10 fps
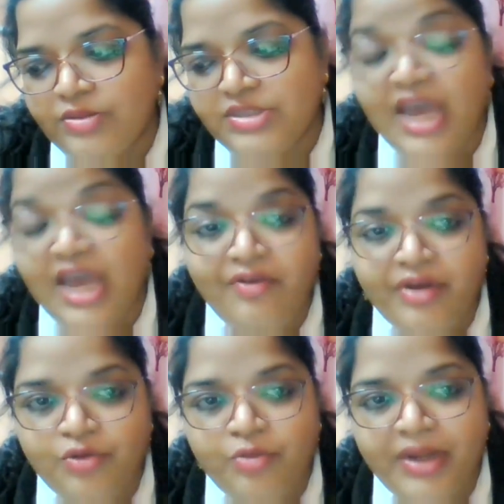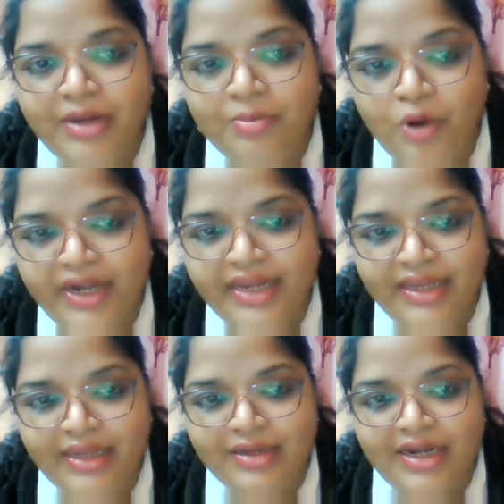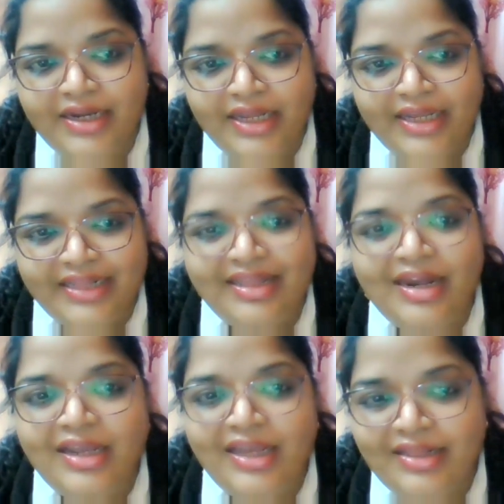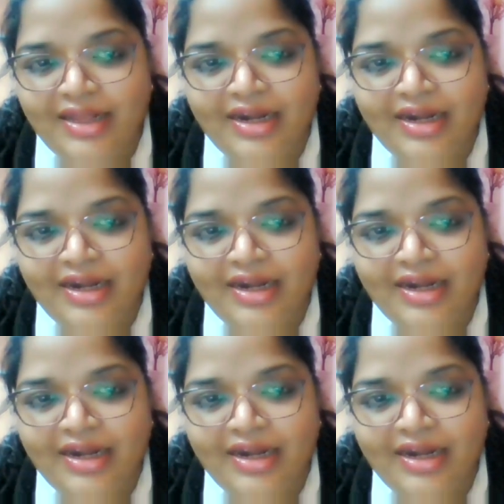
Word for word: చాలా వరకు మన బాడీకి అంటే ఇంధనం కింద